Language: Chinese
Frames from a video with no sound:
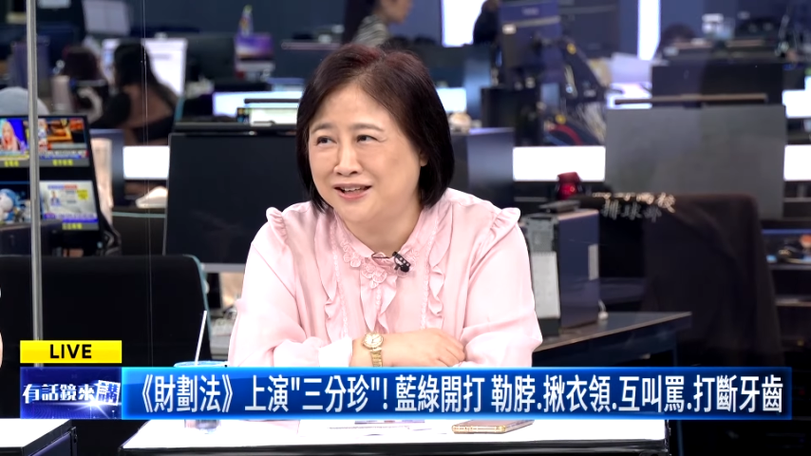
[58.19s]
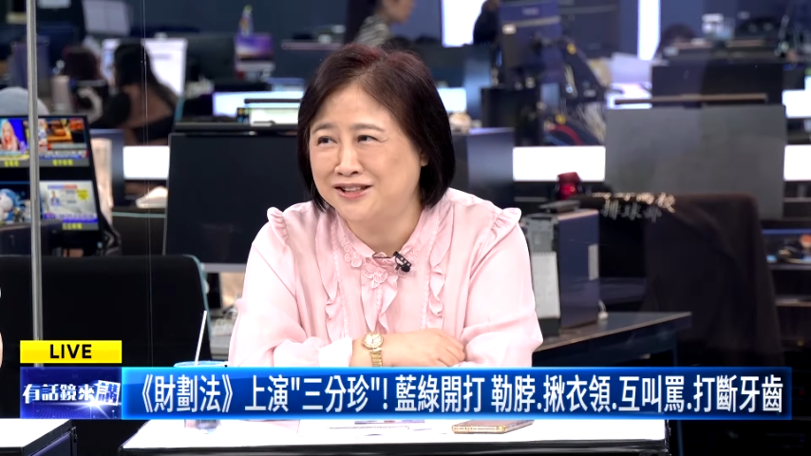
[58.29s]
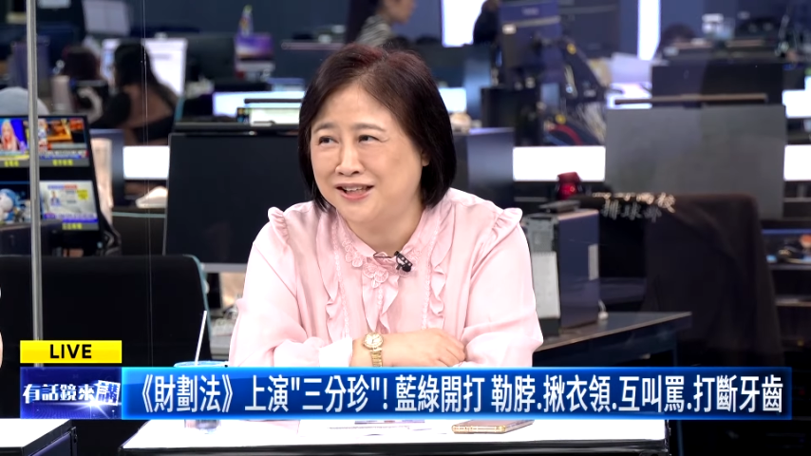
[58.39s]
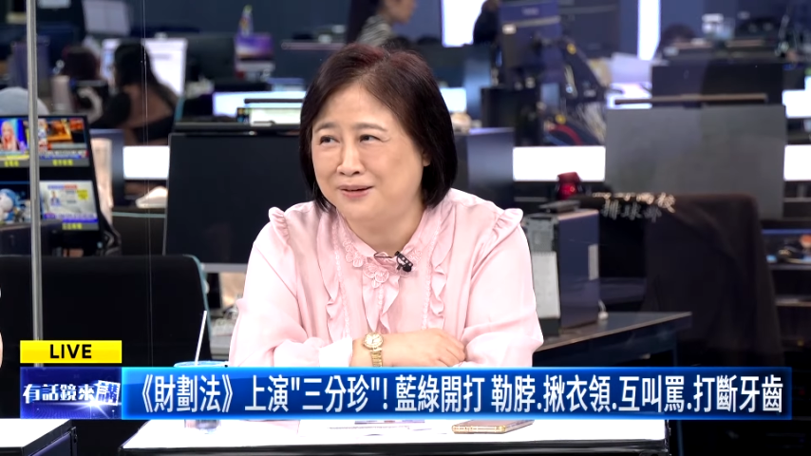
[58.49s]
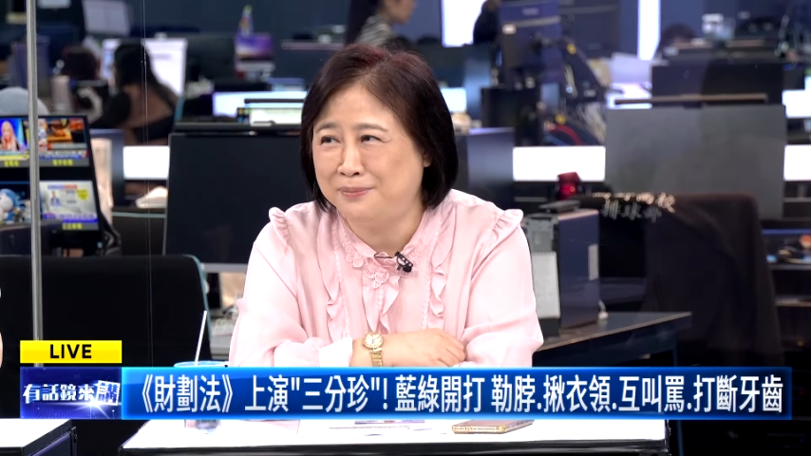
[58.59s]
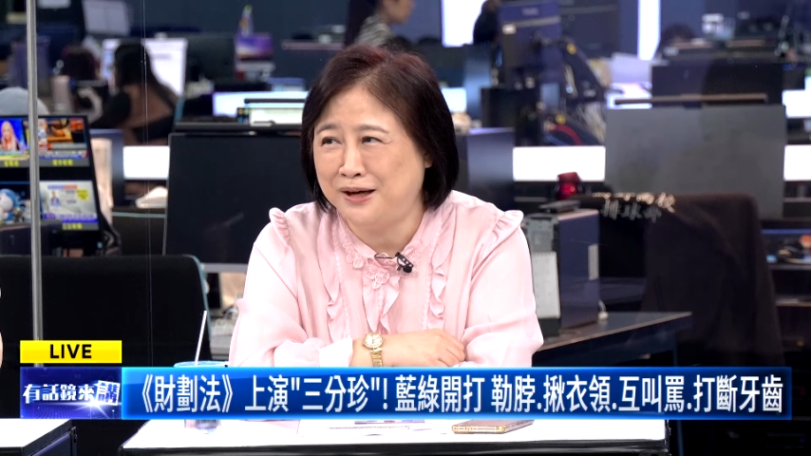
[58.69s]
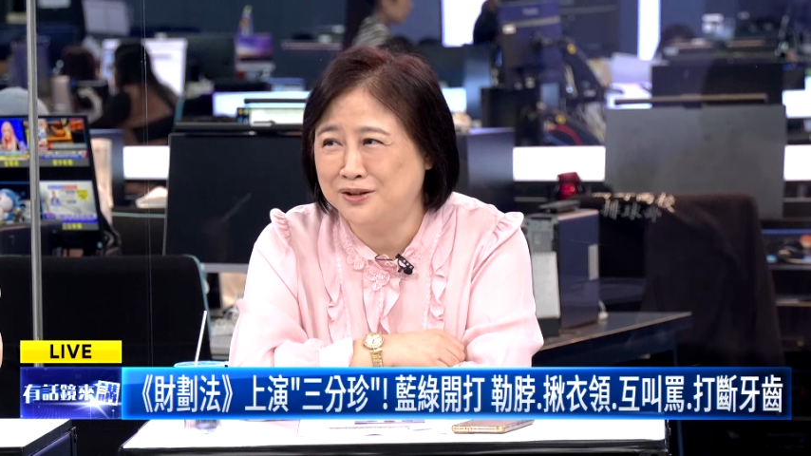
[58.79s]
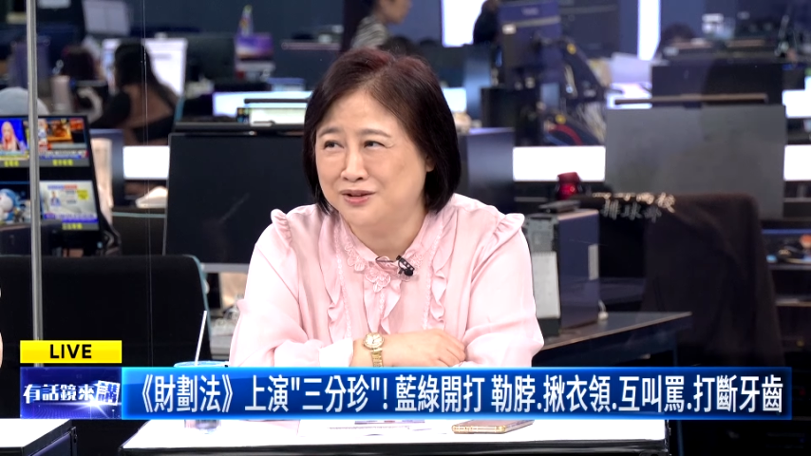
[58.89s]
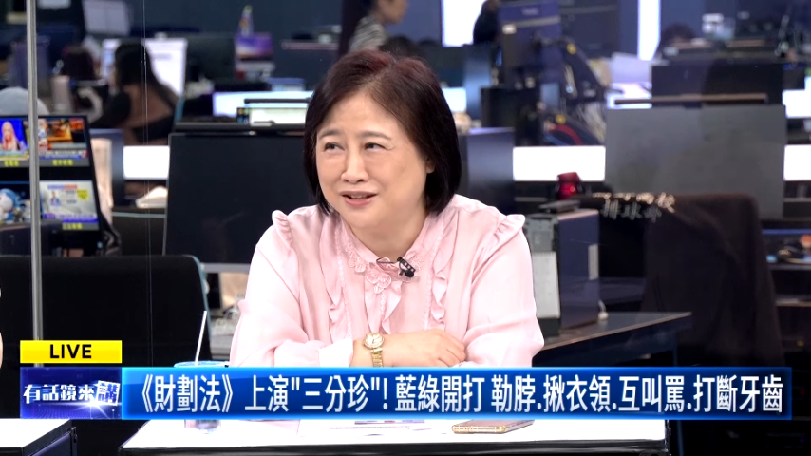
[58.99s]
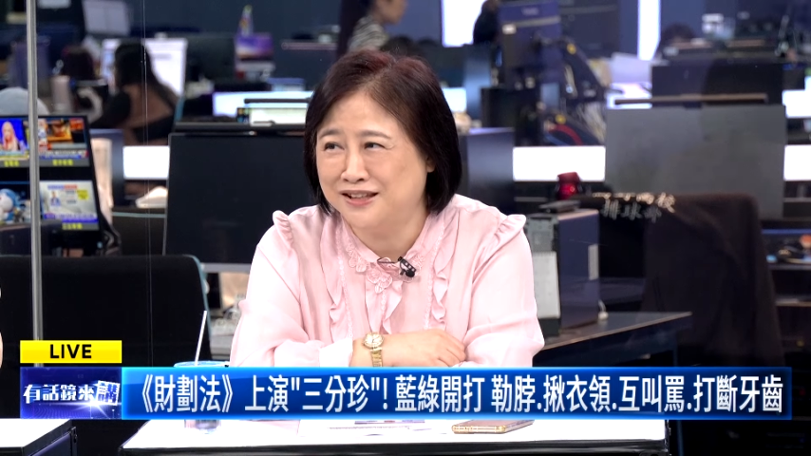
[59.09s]
柯志人本
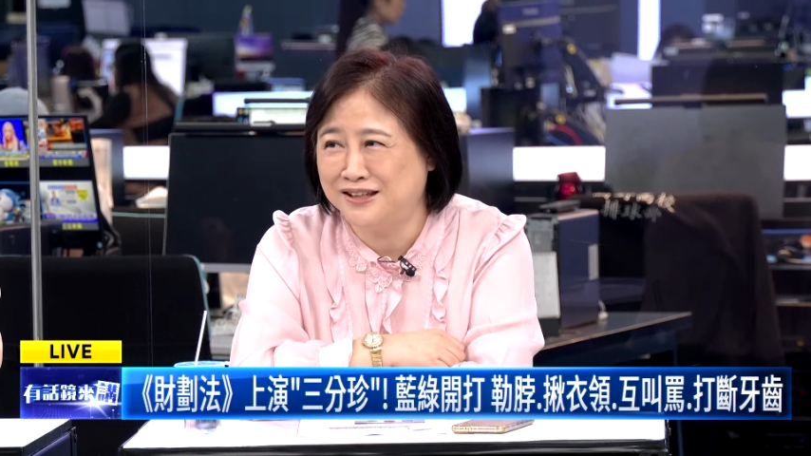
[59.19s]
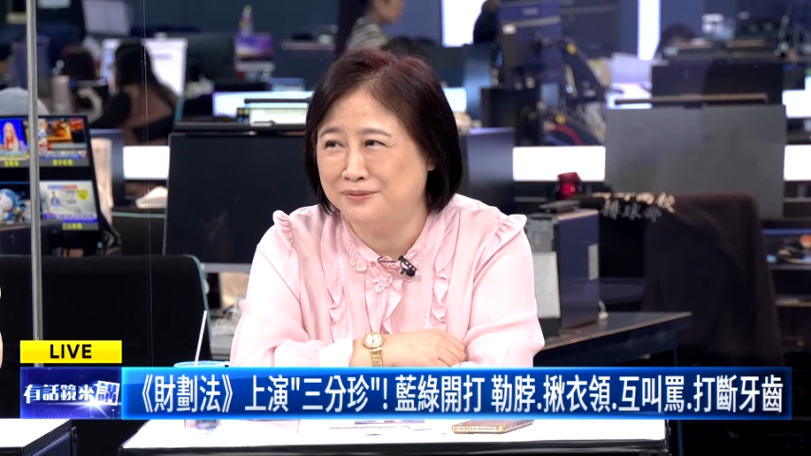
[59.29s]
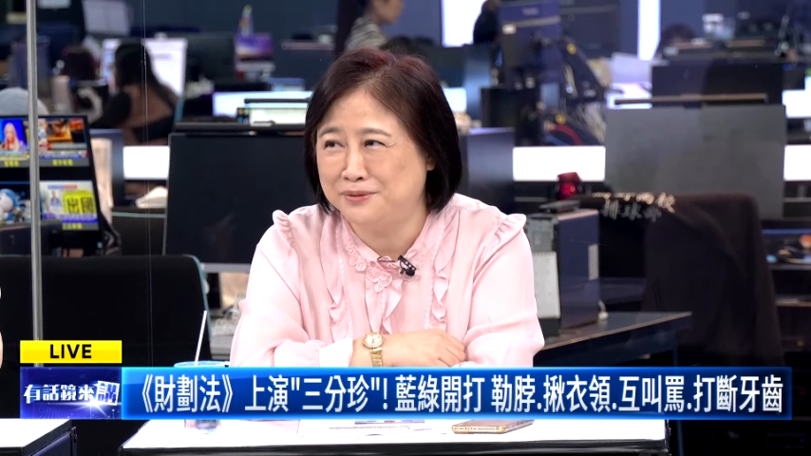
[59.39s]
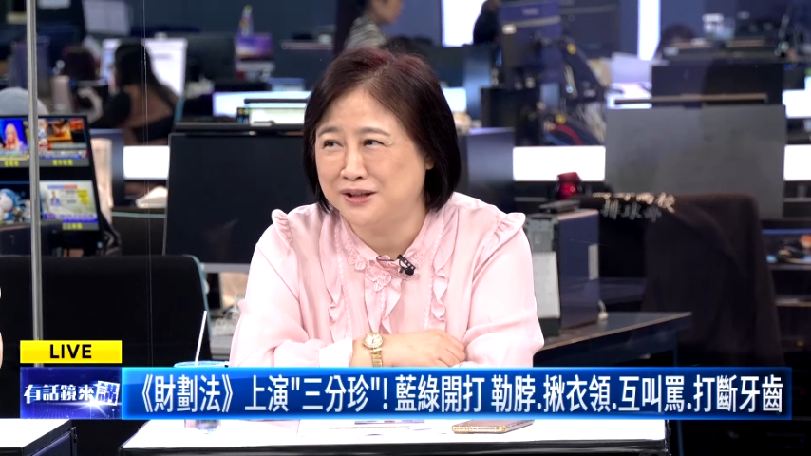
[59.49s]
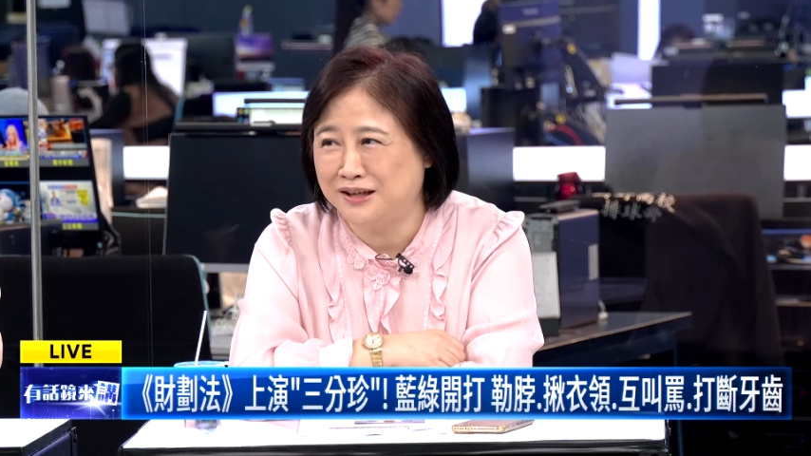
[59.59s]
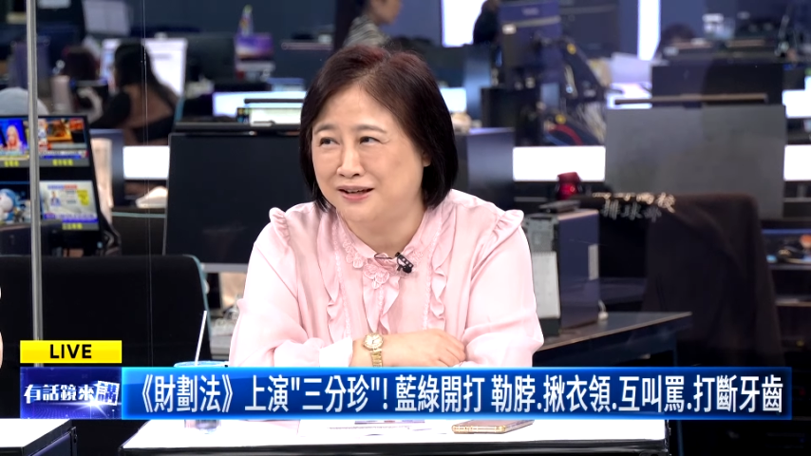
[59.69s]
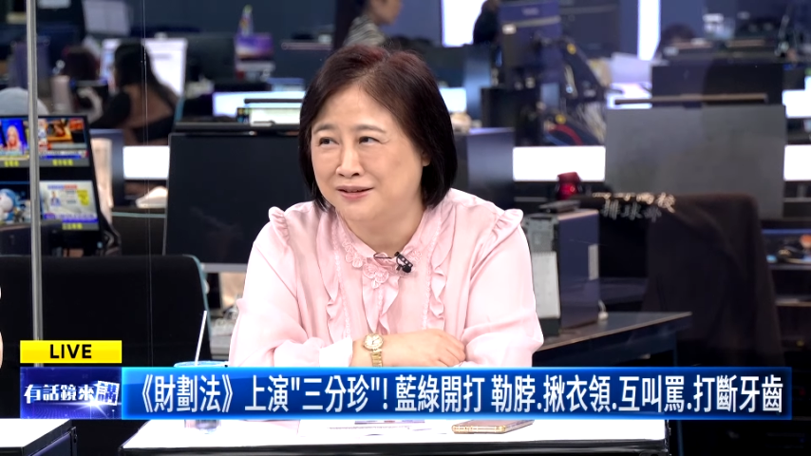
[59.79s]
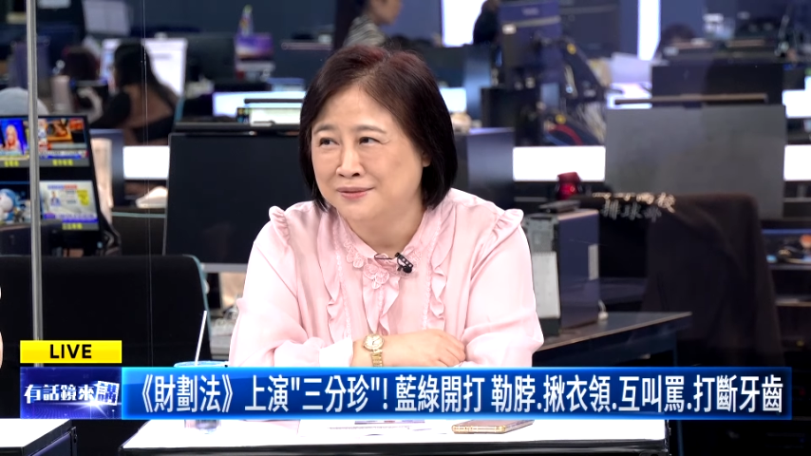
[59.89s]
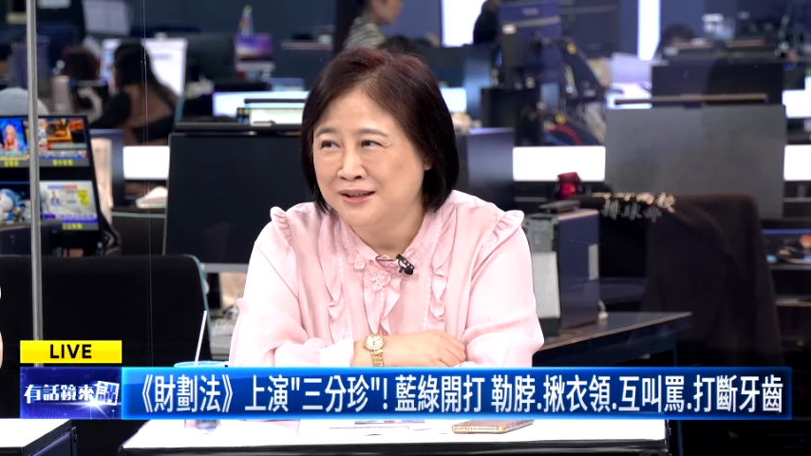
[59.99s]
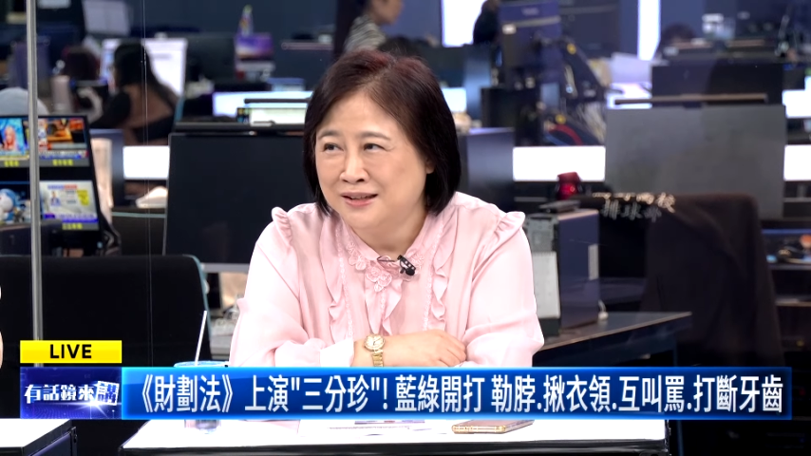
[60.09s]
来就是一个比较